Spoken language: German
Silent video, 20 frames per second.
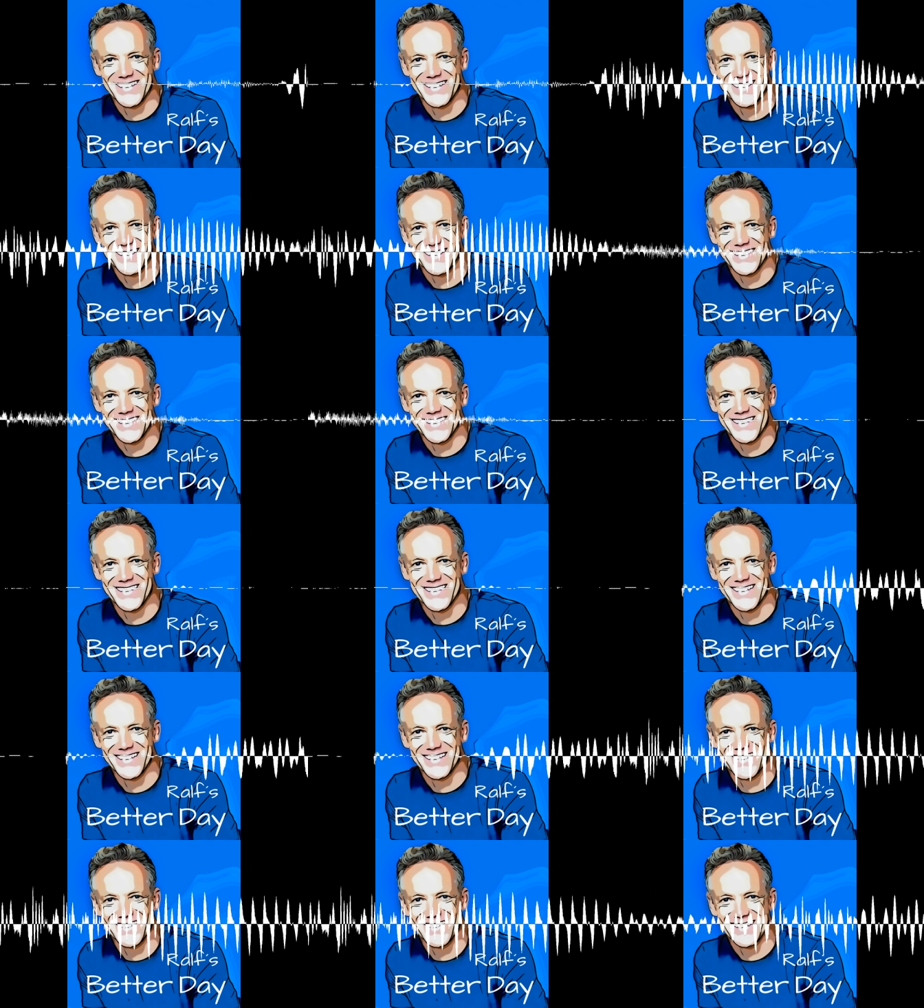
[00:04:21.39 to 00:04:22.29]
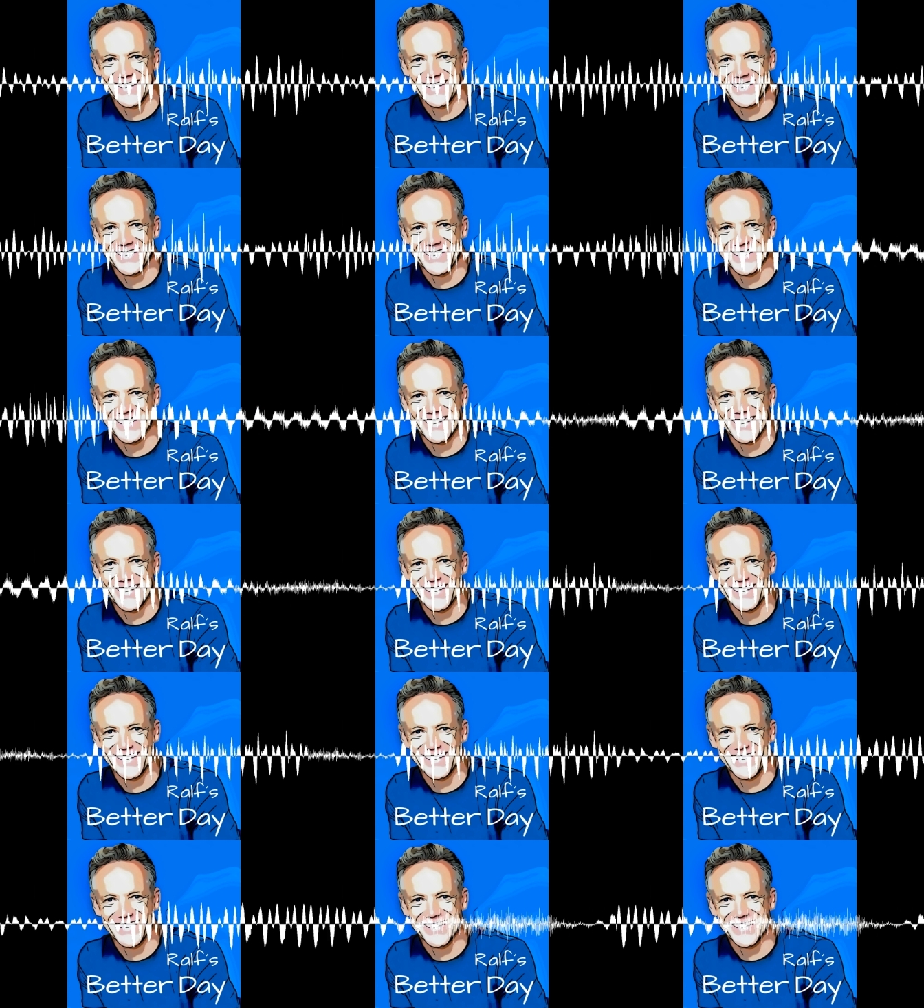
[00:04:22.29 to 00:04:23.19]
habe ich langsam aber
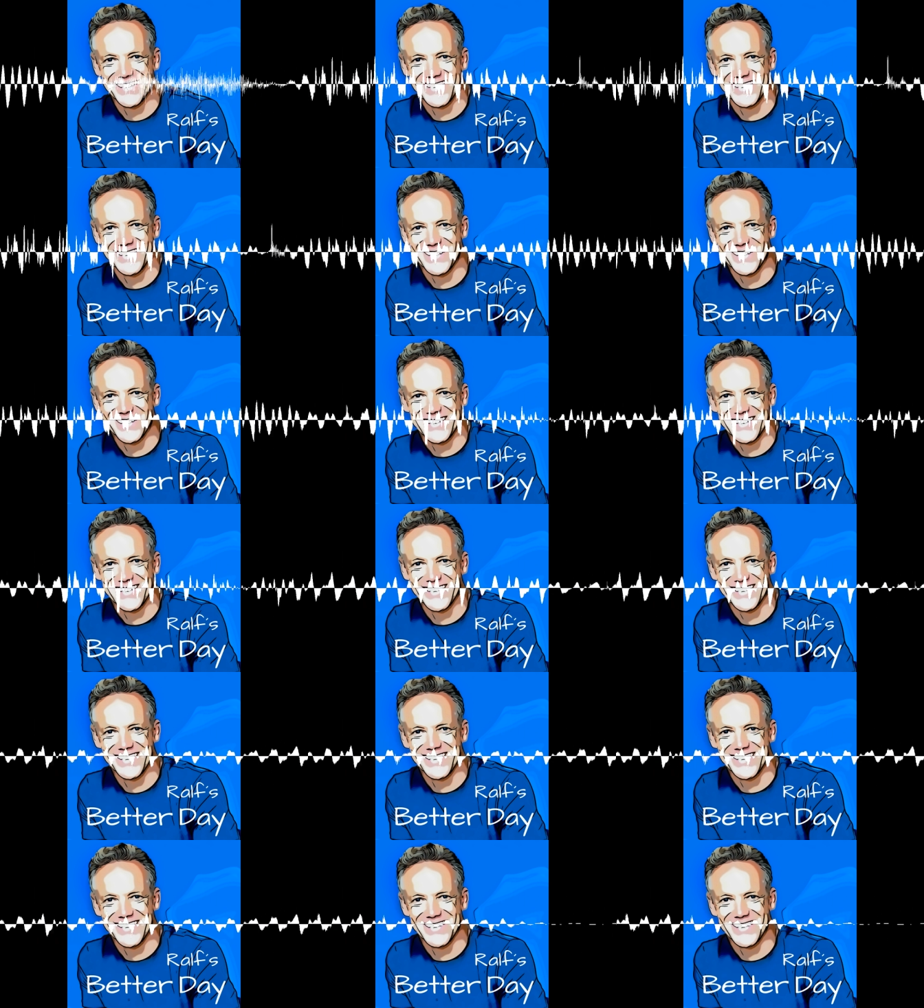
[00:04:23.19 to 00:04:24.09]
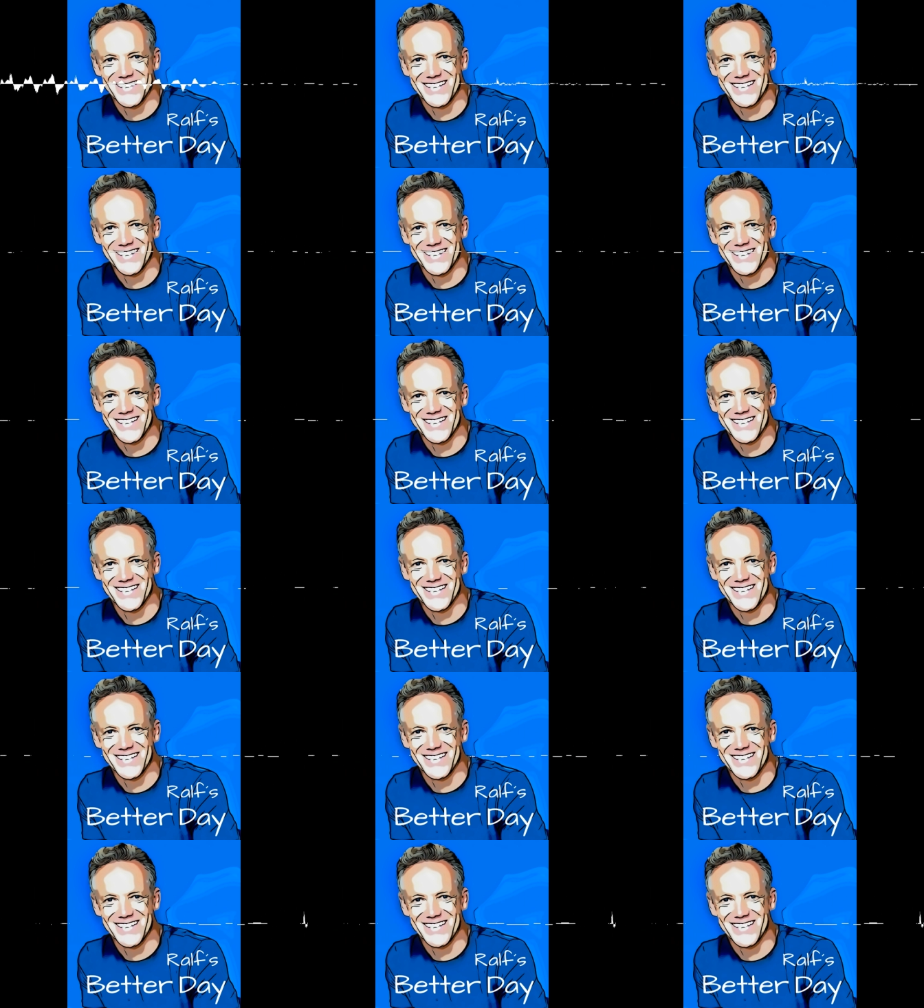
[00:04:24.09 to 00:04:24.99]
sicher den Schalter wieder umgelegt.
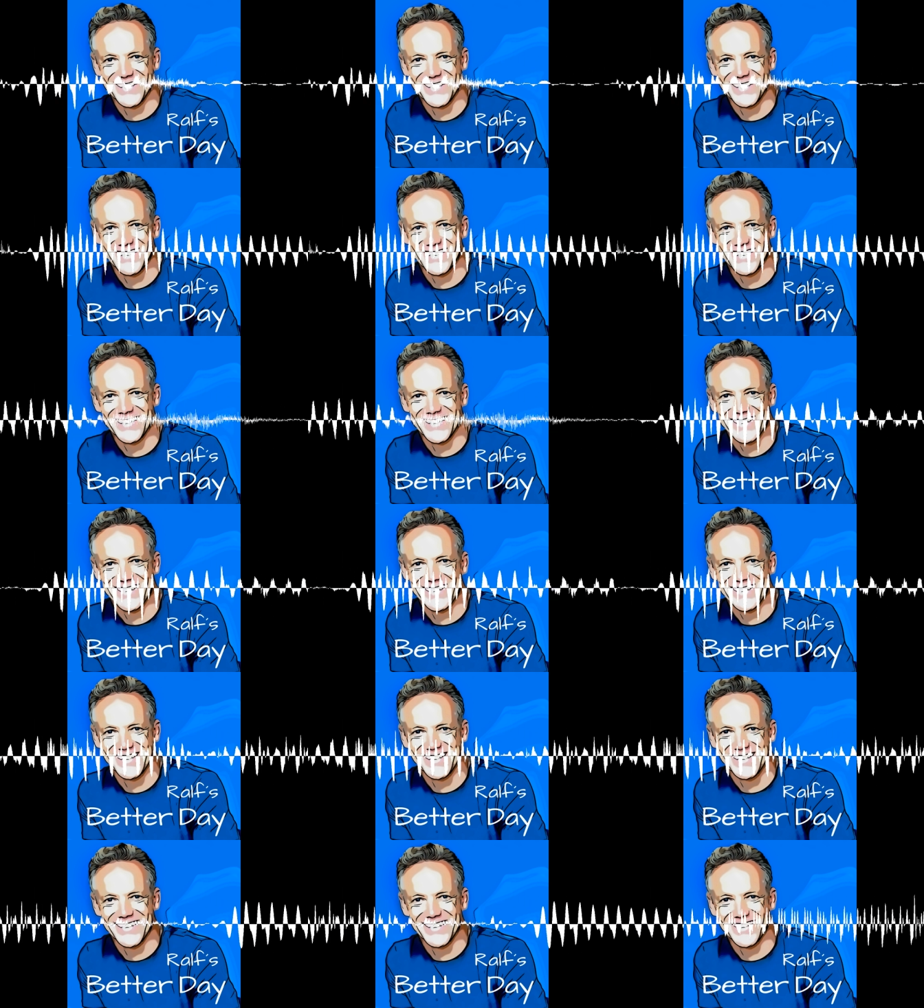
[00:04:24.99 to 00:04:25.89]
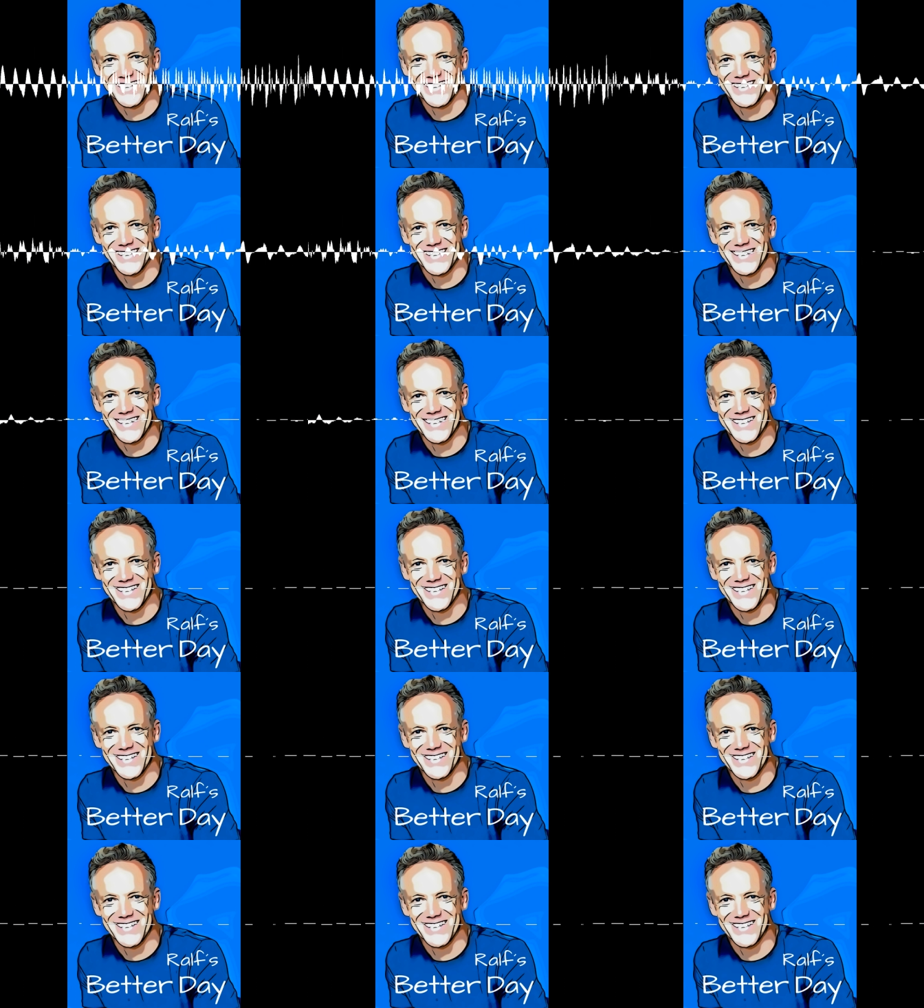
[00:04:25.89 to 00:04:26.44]
Das ging nicht von heute auf morgen.